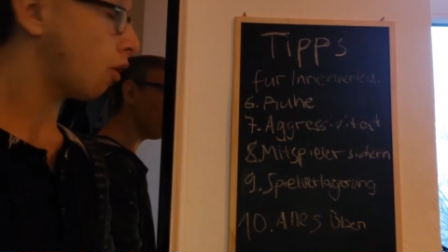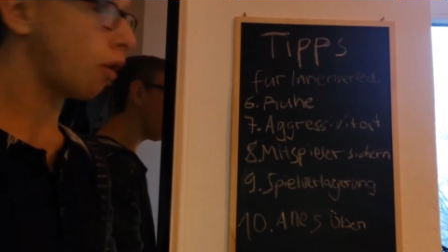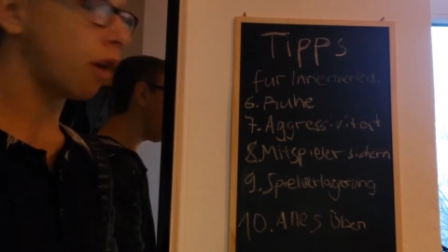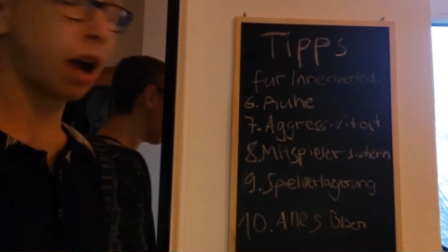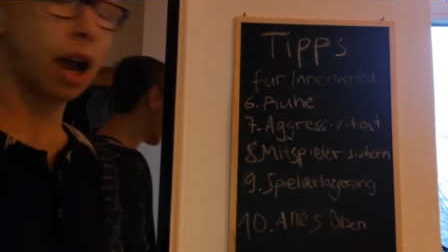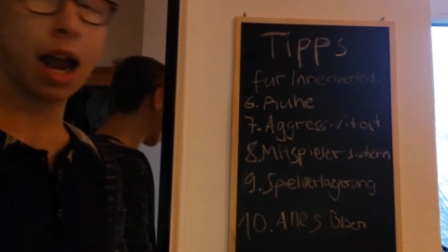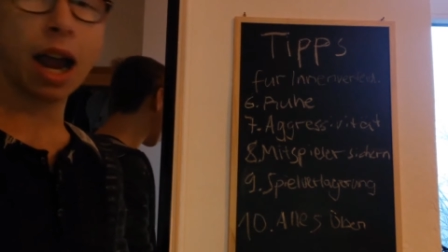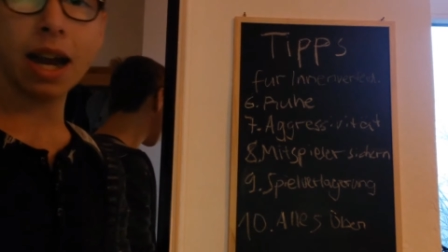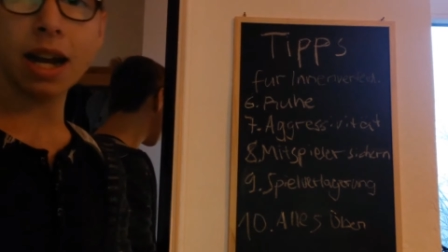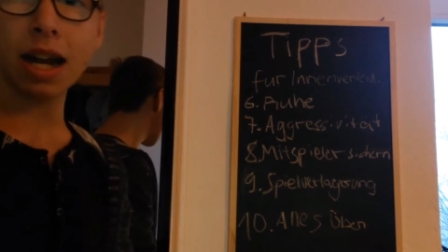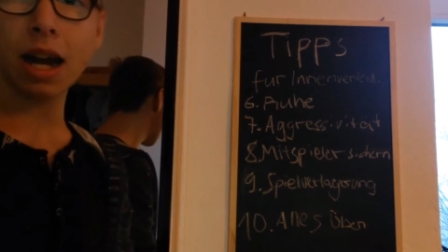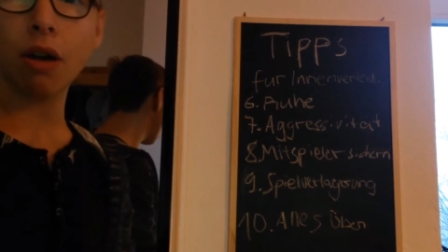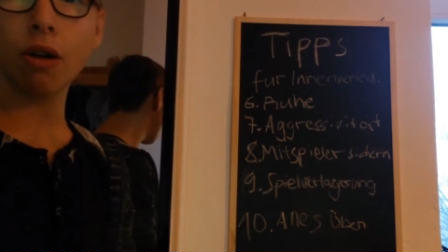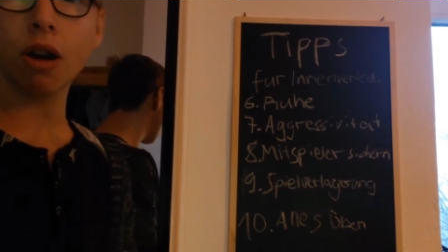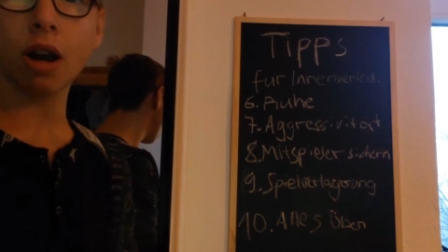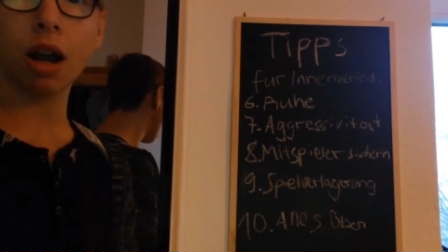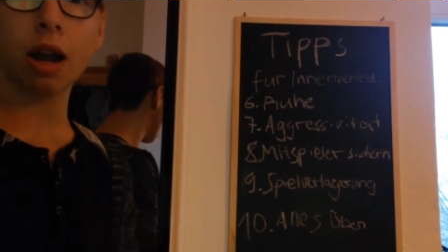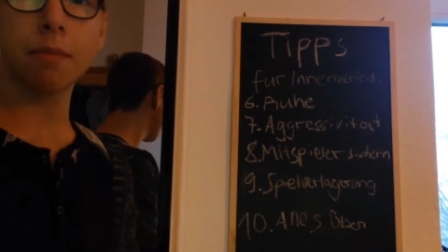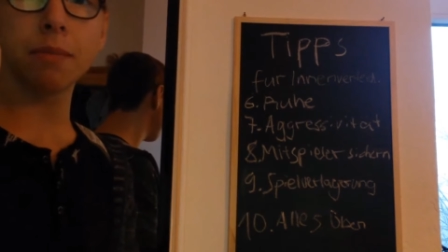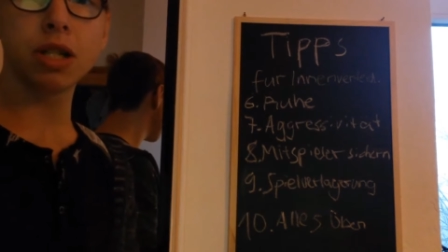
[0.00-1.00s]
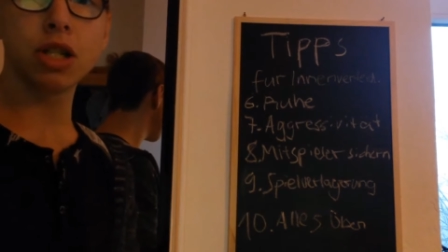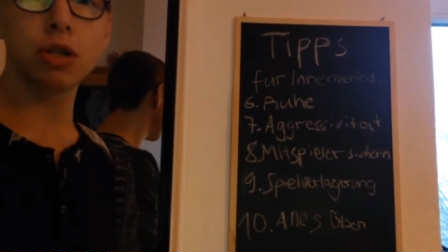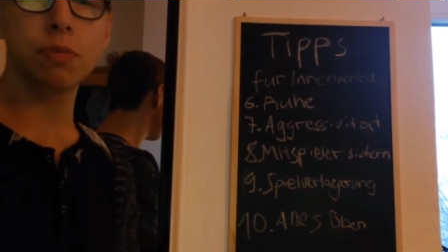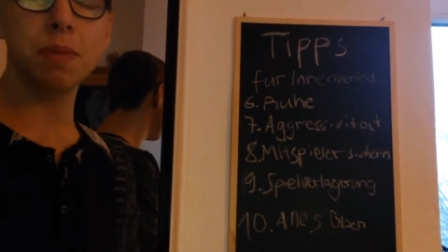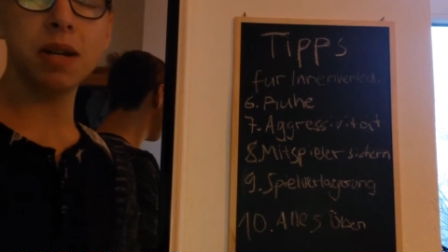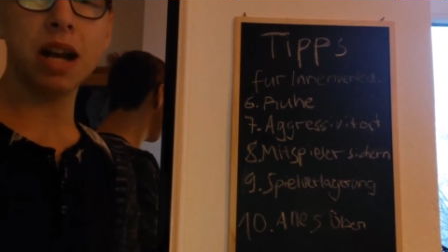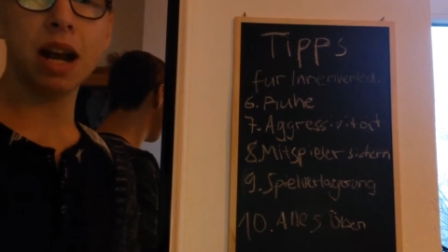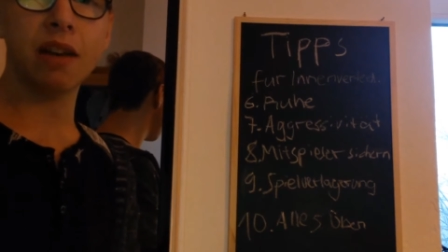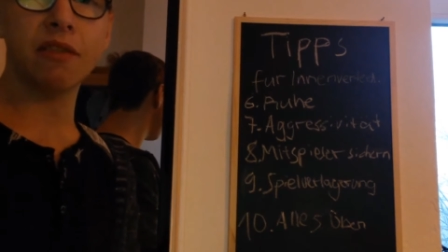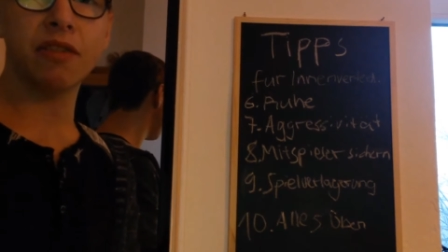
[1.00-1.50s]
einer eurer
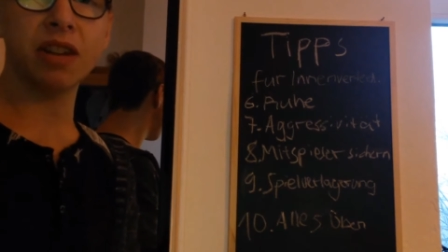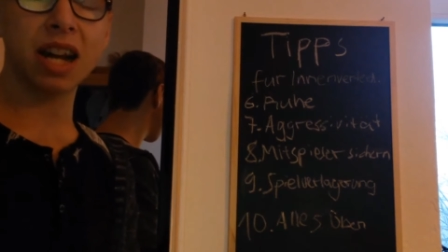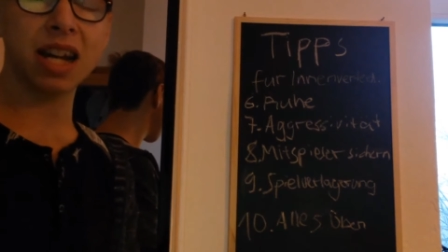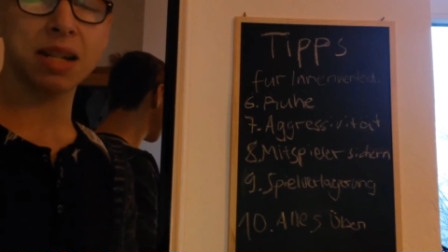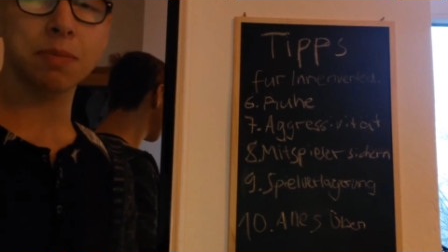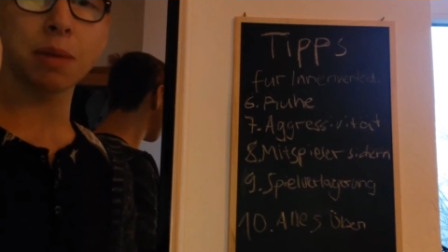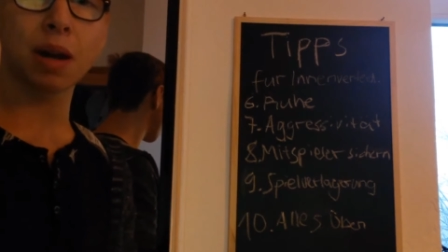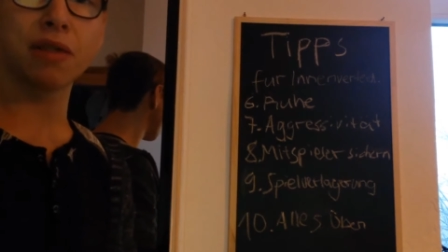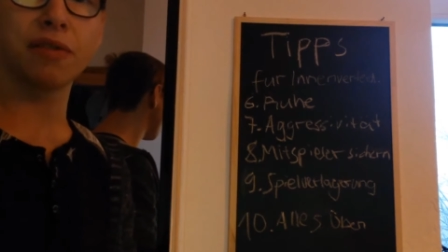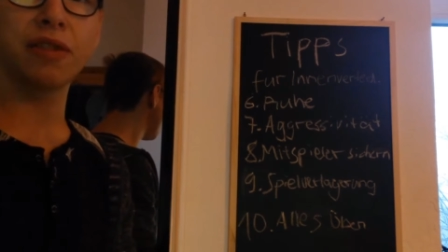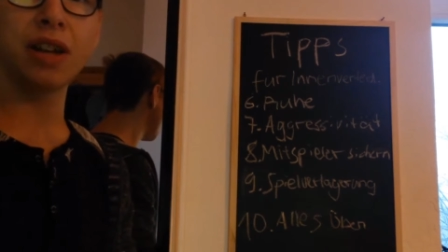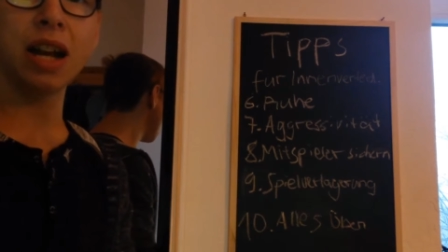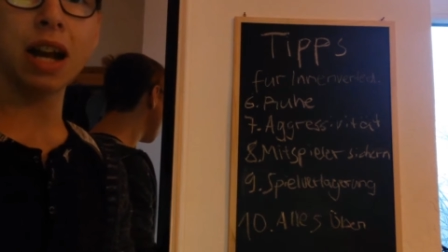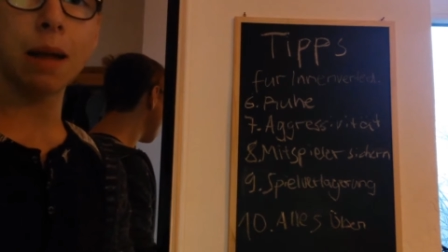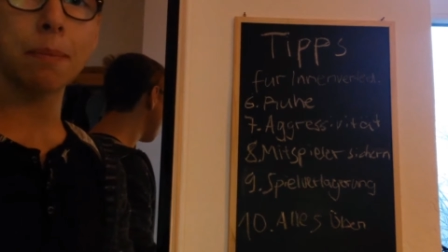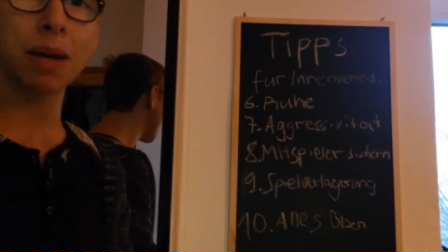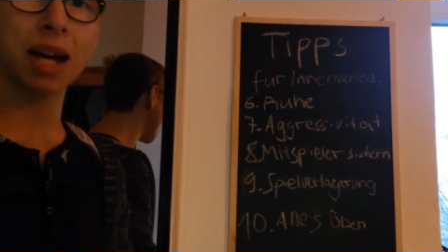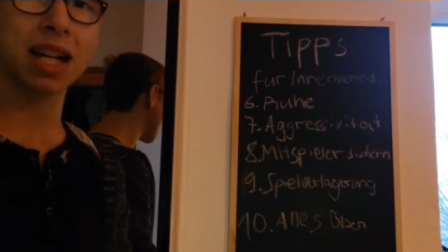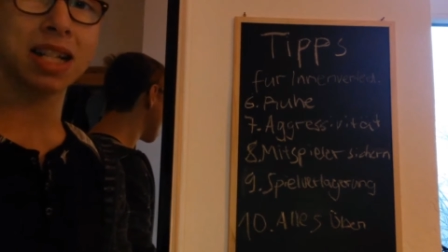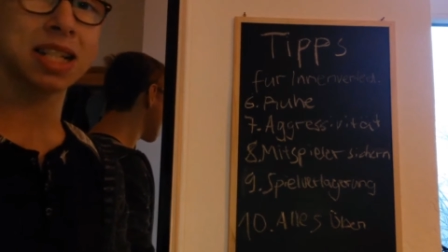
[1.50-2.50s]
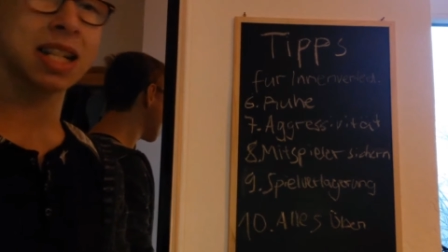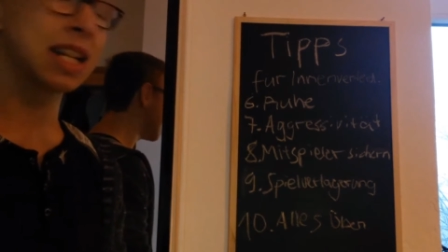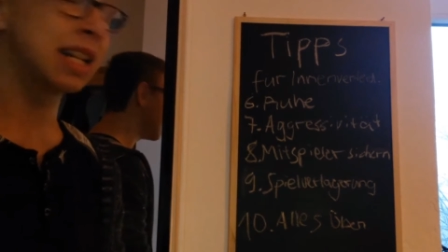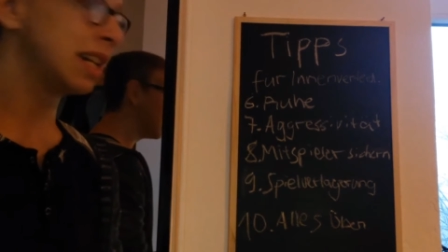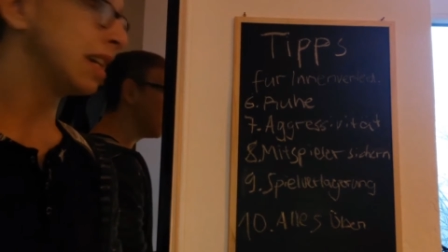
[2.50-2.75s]
Mitspieler vielleicht mal einen Fehler macht,